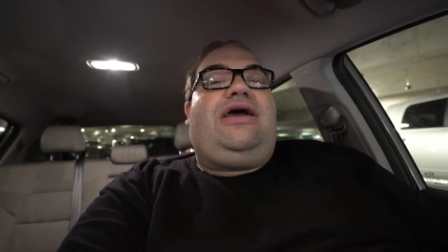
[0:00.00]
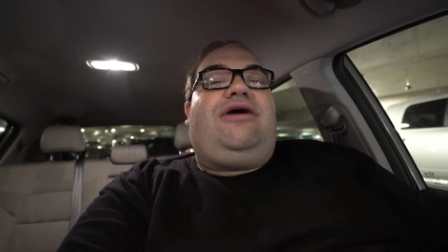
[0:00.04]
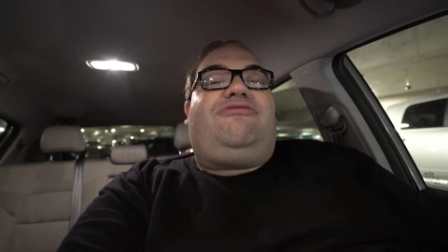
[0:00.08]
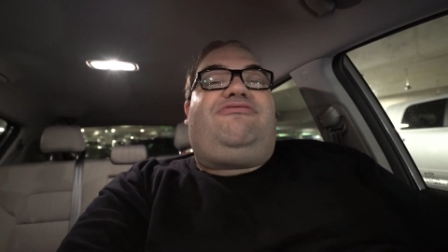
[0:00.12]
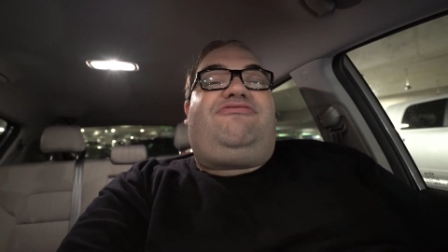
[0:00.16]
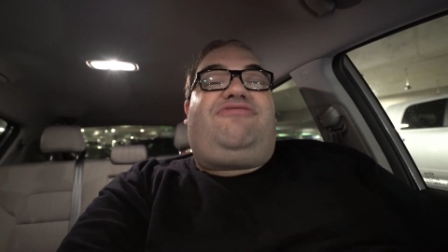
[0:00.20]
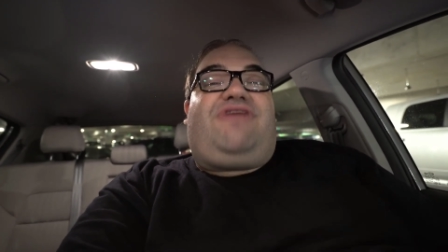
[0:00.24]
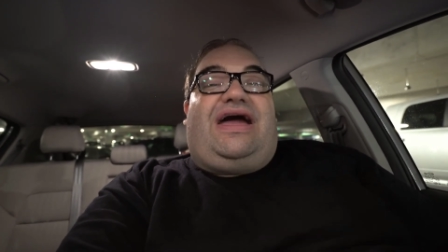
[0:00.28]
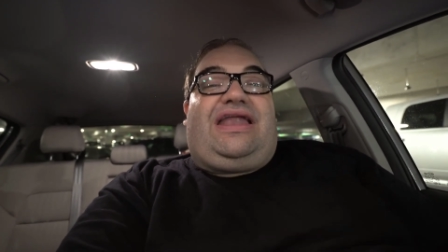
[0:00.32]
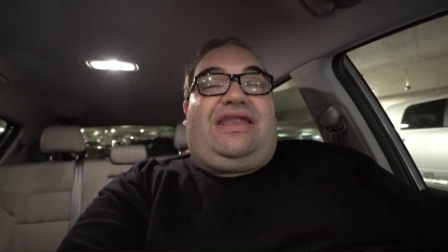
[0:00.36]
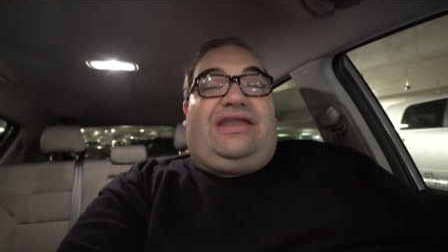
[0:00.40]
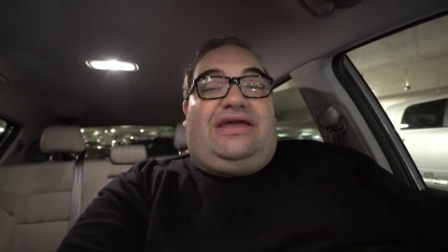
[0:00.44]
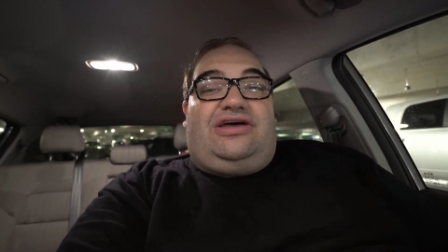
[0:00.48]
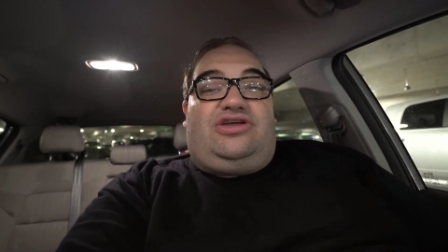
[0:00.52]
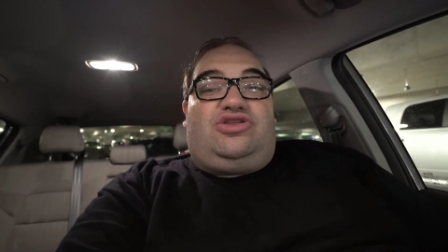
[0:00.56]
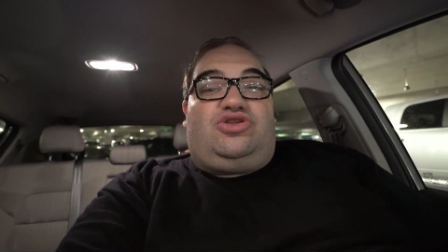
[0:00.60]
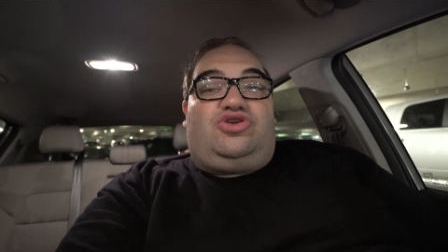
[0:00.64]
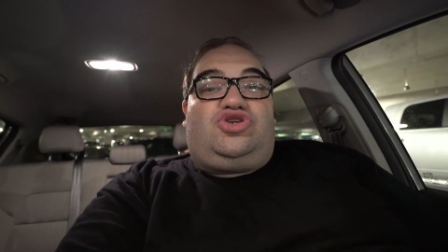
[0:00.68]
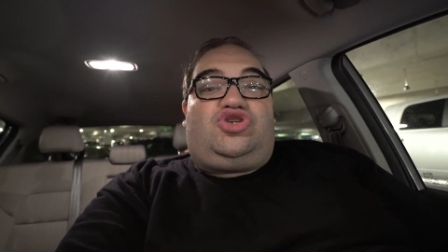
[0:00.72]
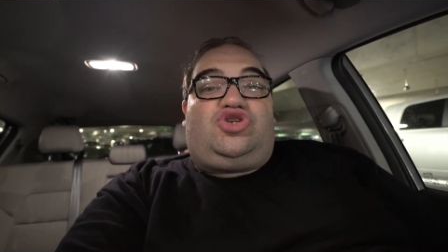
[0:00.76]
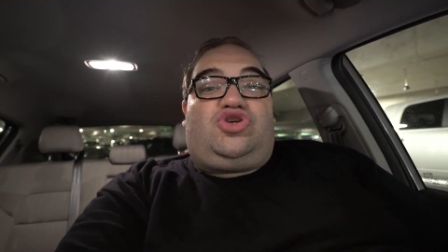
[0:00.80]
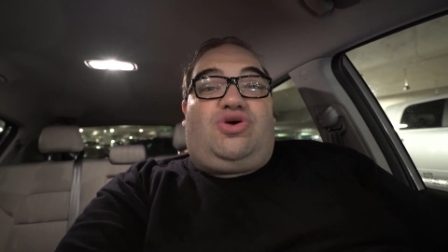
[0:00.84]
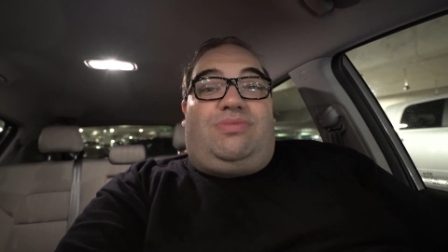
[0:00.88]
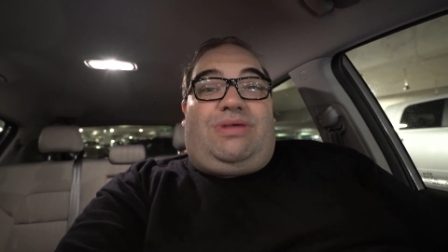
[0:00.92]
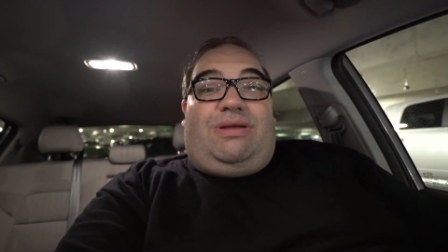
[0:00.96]

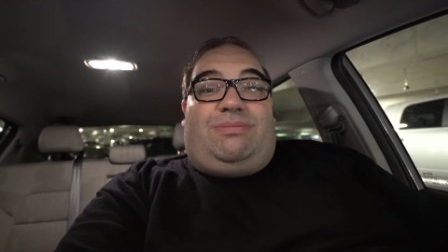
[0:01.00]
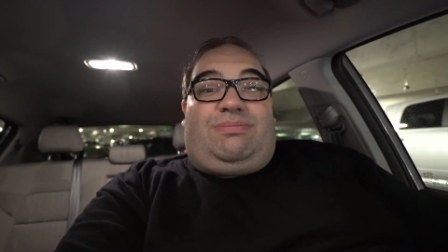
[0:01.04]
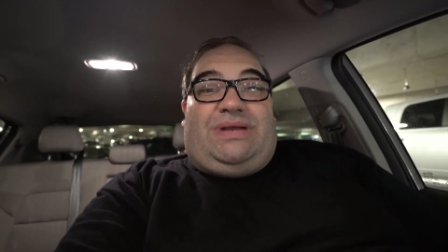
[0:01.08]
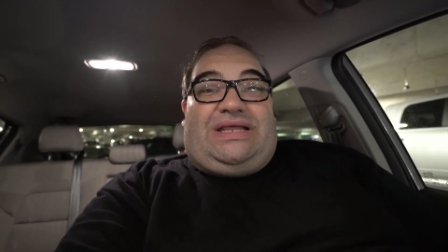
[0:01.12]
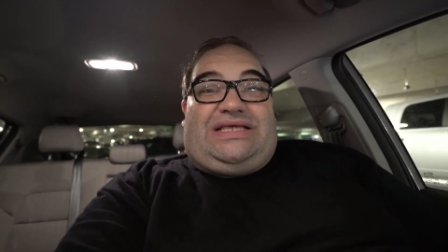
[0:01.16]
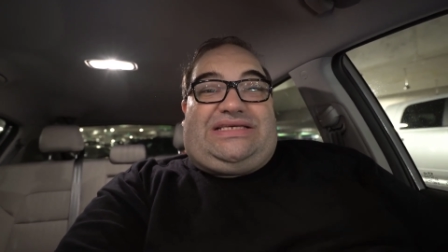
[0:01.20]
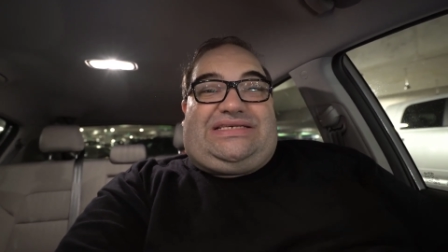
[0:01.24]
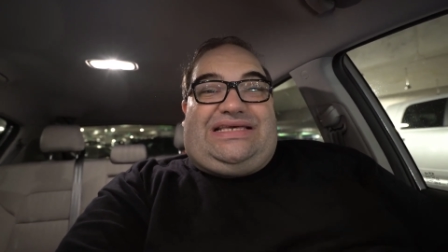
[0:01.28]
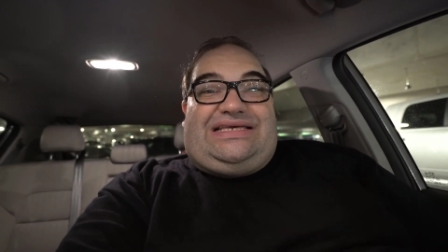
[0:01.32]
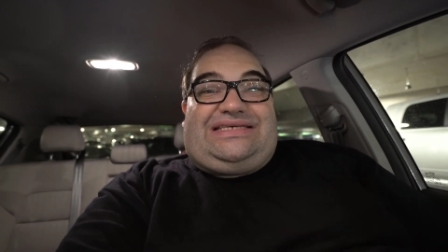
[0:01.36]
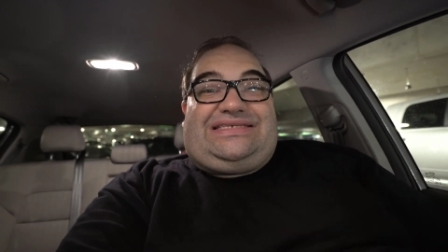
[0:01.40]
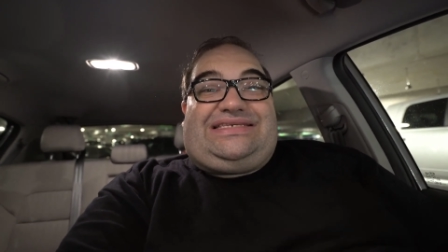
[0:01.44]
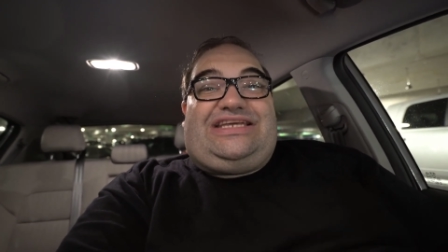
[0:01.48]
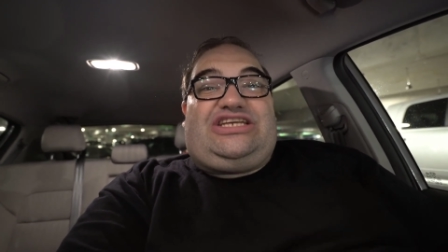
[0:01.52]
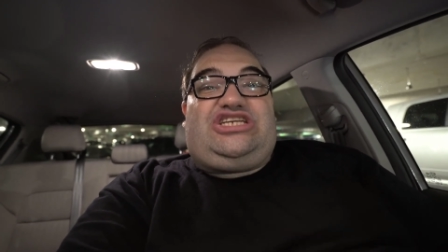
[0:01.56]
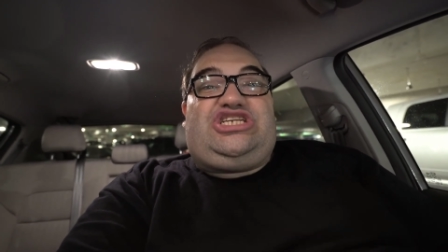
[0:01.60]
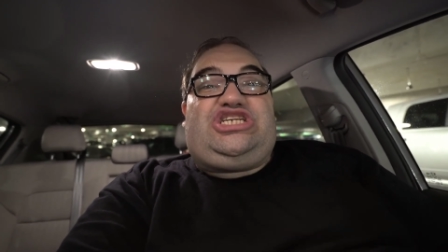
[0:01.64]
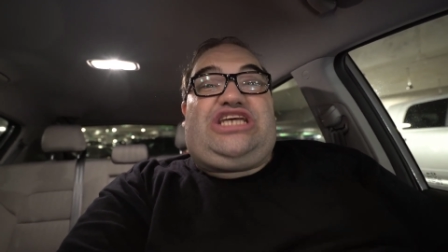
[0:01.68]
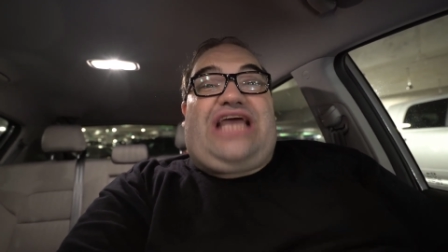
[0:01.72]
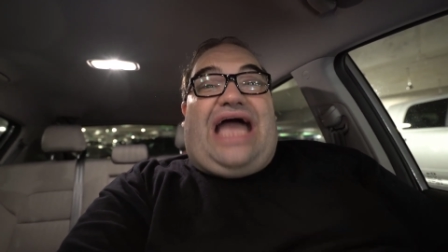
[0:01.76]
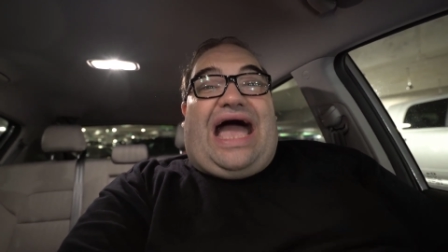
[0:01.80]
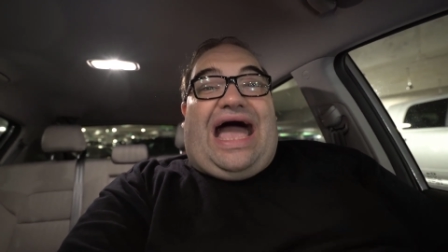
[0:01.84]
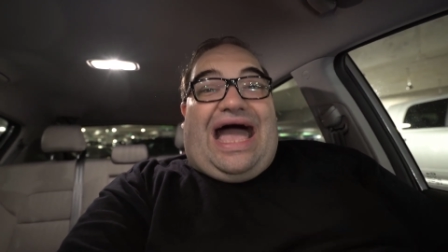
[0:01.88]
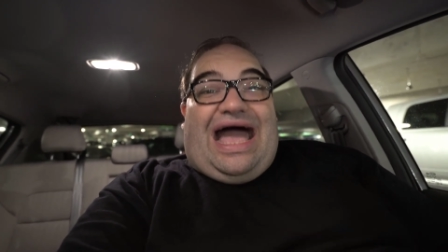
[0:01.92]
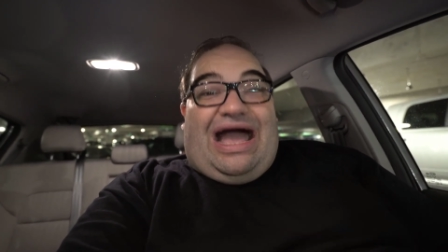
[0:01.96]
falando sobre a presença
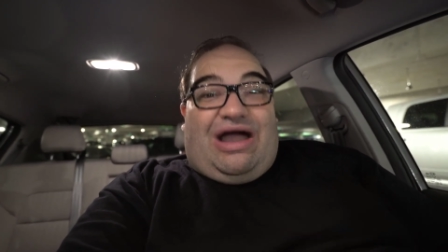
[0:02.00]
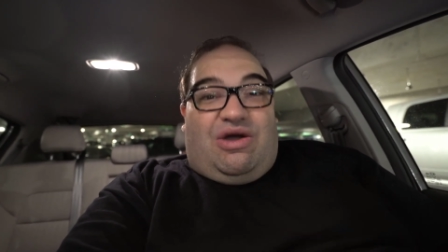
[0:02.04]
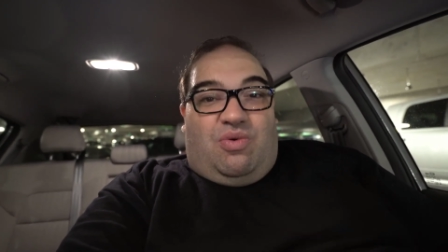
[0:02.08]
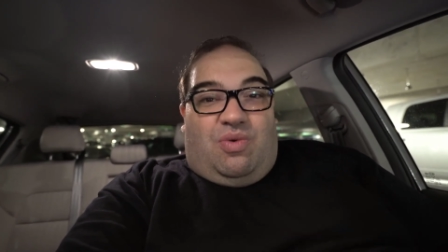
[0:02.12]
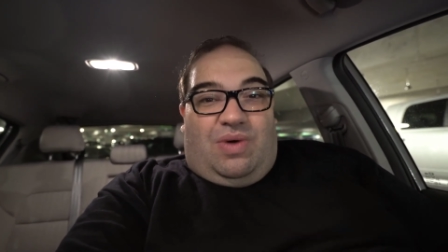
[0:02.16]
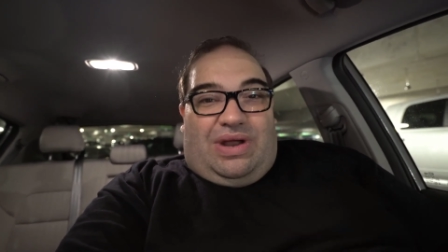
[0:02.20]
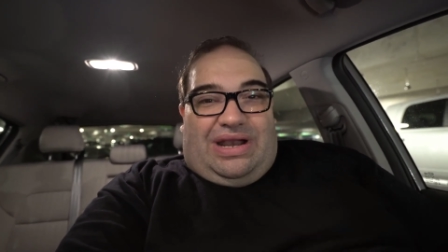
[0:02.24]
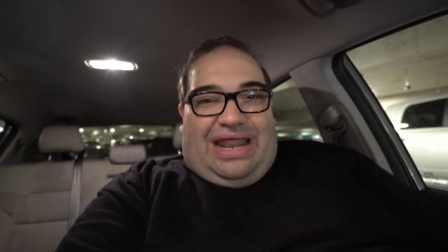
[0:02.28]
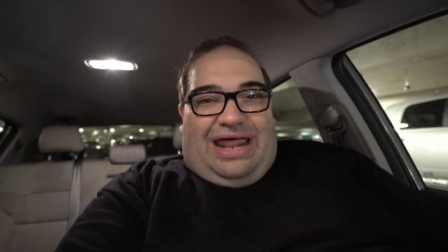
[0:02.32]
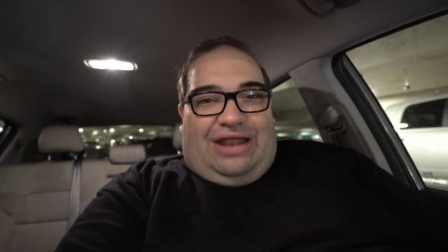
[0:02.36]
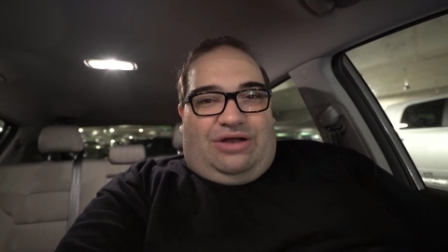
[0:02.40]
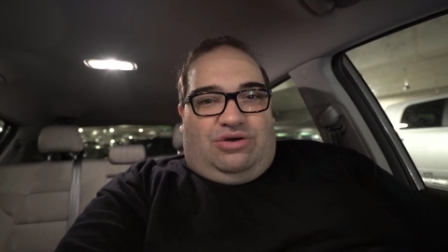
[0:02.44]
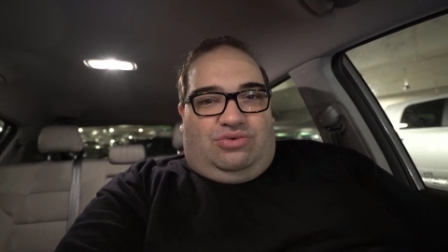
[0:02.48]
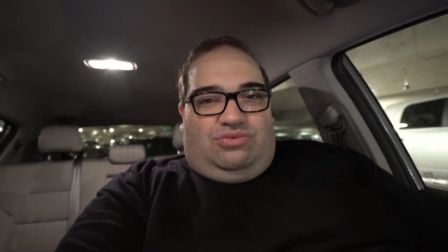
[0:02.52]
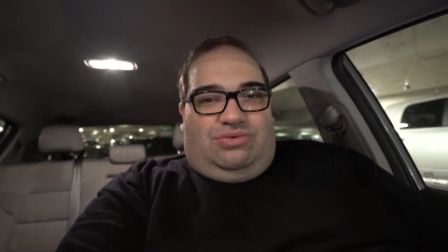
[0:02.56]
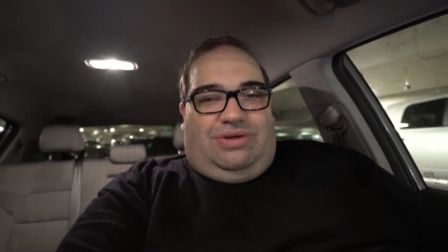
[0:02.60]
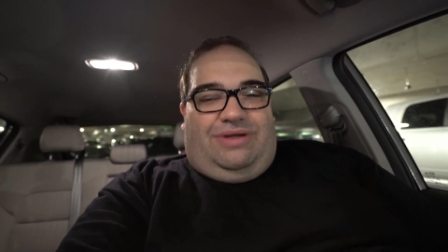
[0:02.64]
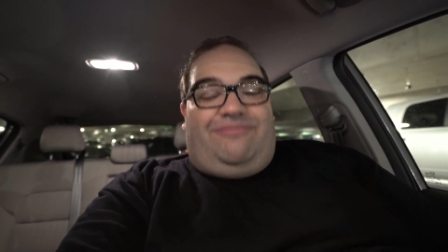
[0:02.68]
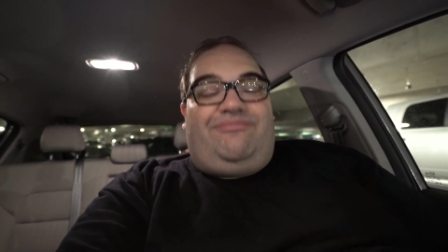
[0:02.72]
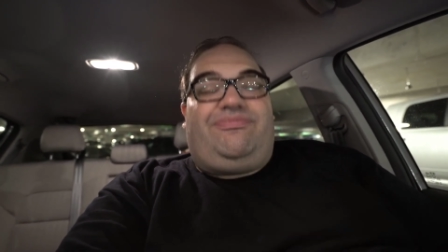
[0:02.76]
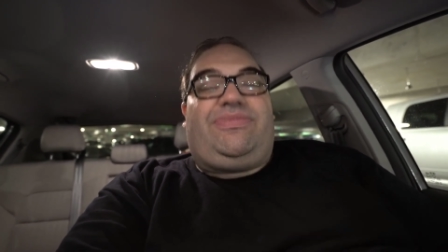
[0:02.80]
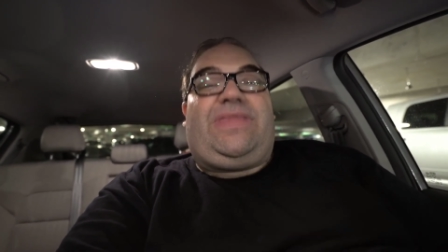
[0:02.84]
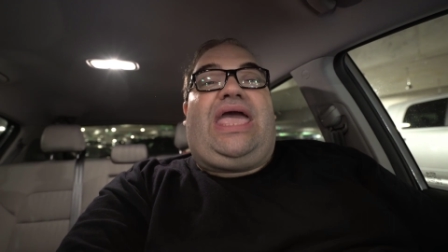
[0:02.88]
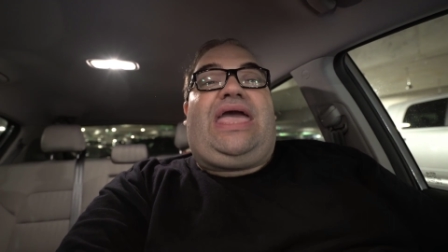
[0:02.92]
de água na Lua.